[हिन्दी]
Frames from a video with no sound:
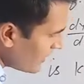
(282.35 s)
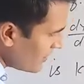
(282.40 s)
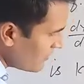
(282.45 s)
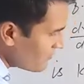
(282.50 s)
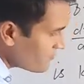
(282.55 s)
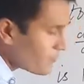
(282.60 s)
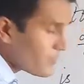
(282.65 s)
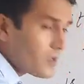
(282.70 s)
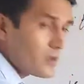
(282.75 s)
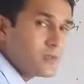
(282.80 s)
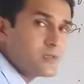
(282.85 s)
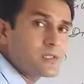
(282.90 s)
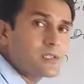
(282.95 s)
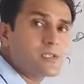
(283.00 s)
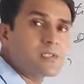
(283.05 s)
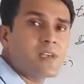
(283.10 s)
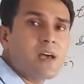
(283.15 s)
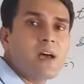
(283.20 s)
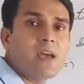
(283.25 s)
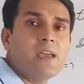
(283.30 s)
है
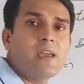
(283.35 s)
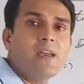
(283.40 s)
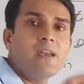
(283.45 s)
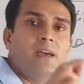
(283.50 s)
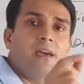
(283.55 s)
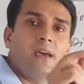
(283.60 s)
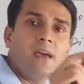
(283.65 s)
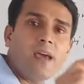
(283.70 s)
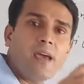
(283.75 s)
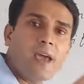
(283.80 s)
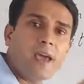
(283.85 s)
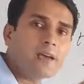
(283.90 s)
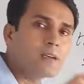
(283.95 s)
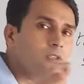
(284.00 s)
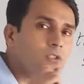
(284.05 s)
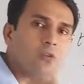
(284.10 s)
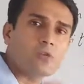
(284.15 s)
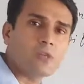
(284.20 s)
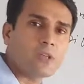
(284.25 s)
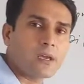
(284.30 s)
साइन
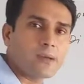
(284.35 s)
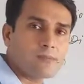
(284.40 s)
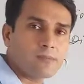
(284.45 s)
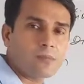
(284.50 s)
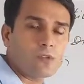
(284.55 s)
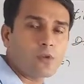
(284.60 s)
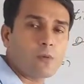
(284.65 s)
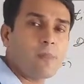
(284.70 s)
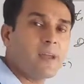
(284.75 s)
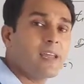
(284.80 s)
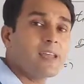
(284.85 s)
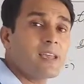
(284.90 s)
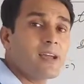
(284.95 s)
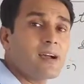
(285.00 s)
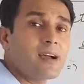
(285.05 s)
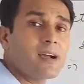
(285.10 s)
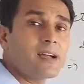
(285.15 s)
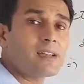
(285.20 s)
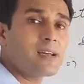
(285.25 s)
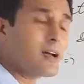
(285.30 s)
एक्स होता है तो मैंने क्या
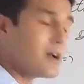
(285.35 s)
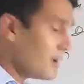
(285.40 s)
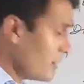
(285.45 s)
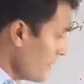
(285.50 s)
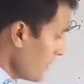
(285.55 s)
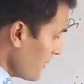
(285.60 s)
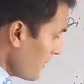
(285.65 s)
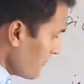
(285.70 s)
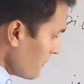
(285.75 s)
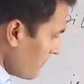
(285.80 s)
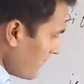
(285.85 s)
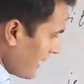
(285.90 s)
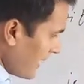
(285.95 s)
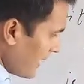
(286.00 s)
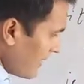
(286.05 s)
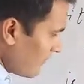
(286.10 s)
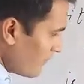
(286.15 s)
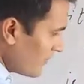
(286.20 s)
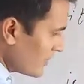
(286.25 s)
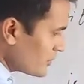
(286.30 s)
कहा था
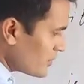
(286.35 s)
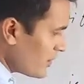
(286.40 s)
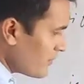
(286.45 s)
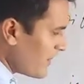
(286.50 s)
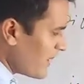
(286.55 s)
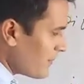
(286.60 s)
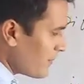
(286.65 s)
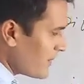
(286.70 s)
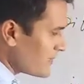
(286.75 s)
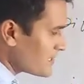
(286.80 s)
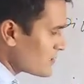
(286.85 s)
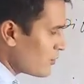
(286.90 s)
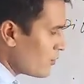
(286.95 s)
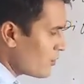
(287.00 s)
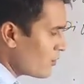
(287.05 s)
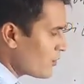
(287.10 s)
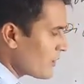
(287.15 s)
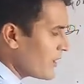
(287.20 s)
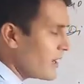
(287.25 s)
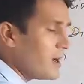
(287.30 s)
पहला फंक्शन हमारे पास
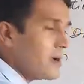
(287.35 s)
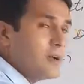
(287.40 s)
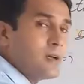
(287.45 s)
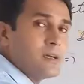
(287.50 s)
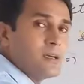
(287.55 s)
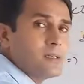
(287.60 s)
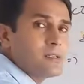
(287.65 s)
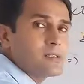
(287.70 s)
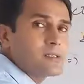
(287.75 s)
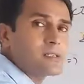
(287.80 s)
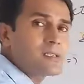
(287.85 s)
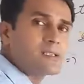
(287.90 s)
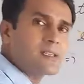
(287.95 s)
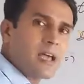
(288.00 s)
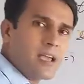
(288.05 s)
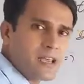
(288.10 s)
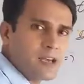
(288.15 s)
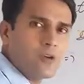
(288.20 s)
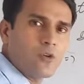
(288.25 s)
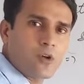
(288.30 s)
कौन हो गया
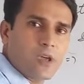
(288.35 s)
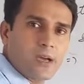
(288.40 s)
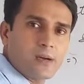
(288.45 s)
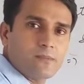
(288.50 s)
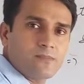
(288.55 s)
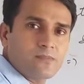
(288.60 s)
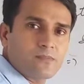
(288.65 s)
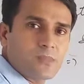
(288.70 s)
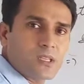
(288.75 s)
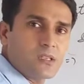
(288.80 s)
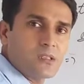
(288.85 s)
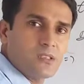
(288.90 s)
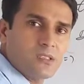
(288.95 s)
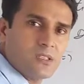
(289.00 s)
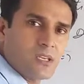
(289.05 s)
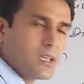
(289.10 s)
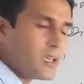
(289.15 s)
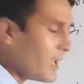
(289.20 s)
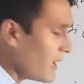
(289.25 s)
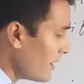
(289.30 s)
साइन हो गया
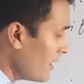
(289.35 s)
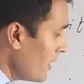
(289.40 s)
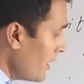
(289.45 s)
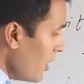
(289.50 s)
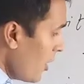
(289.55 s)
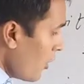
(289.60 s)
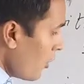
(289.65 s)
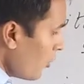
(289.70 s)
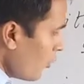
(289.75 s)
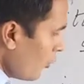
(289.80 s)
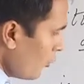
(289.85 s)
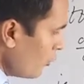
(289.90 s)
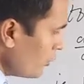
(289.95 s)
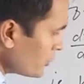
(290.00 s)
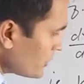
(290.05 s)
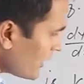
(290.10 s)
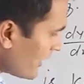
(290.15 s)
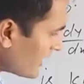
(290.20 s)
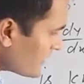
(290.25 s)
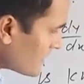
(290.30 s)
ठीक है
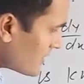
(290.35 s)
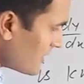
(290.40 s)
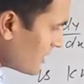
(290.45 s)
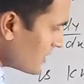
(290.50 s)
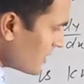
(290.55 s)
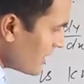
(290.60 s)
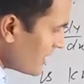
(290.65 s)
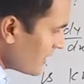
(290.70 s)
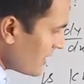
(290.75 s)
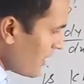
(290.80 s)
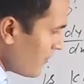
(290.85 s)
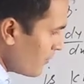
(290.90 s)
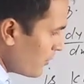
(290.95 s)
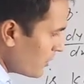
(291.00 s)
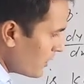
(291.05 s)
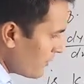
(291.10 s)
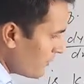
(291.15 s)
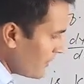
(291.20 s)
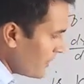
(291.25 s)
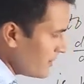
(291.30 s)
उस एक्स की जगह क्या
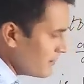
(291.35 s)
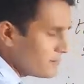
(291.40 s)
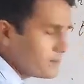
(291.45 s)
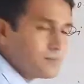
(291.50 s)
पुटअप है